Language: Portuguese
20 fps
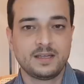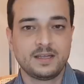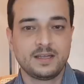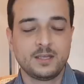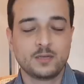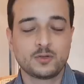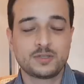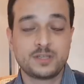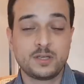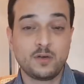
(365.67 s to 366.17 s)

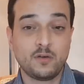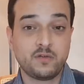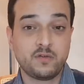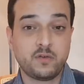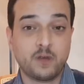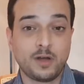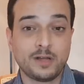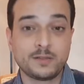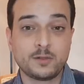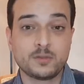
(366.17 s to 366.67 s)
e o seu
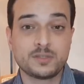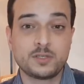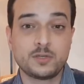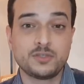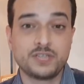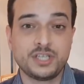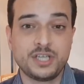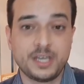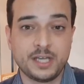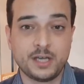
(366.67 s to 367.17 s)
voto é o seu
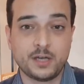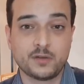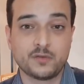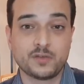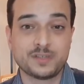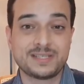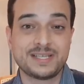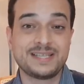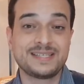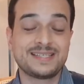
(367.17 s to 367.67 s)
dinheiro.
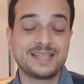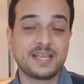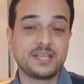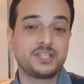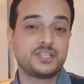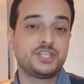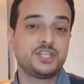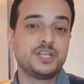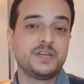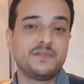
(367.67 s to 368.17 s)
Você
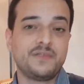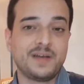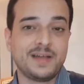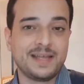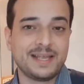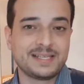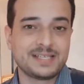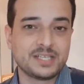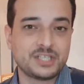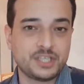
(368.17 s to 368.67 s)
incentiva
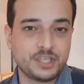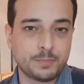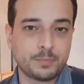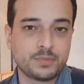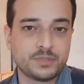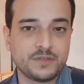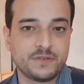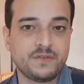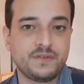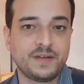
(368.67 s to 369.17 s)
esse
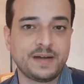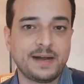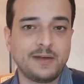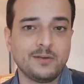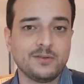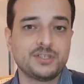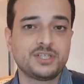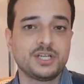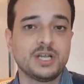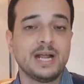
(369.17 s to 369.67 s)
tipo de
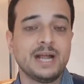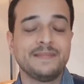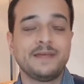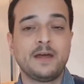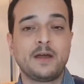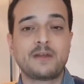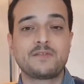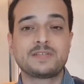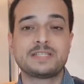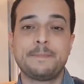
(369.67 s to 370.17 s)
fraude na
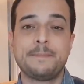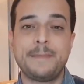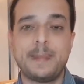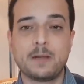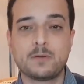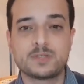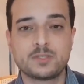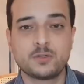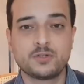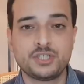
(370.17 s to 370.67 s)
hora que você
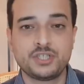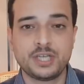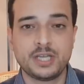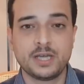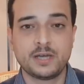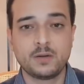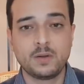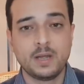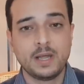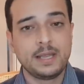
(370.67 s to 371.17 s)
pega o seu
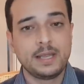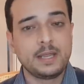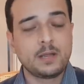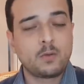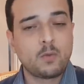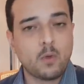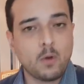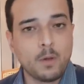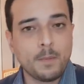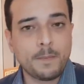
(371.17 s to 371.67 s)
dinheiro e
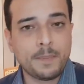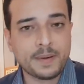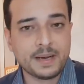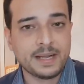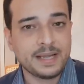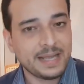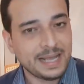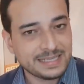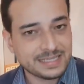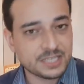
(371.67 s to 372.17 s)

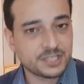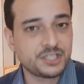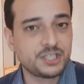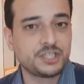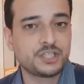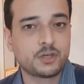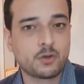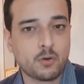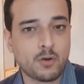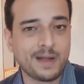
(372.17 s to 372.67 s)
compra essa
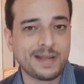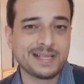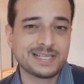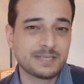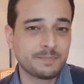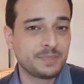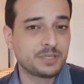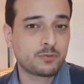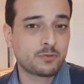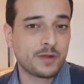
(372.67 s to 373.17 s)
shitcoin,
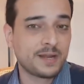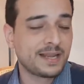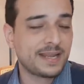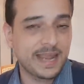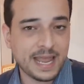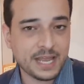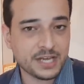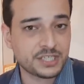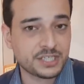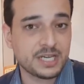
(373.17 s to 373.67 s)
esse Bitcoin
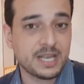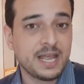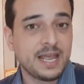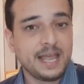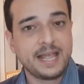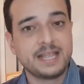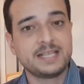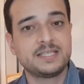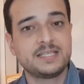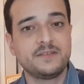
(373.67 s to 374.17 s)
Cash
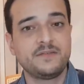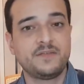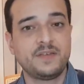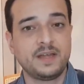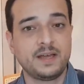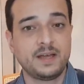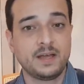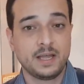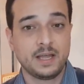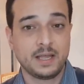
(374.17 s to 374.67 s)
SV,